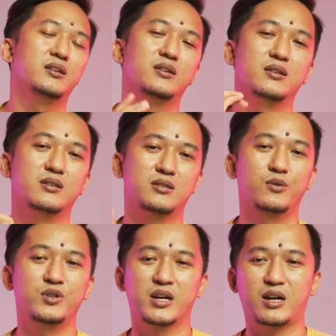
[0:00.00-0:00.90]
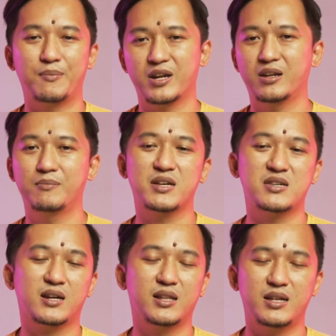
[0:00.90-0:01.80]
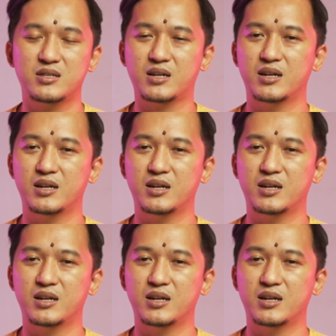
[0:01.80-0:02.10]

di Sriwijaya Kamera dan Pasar. Kalian cek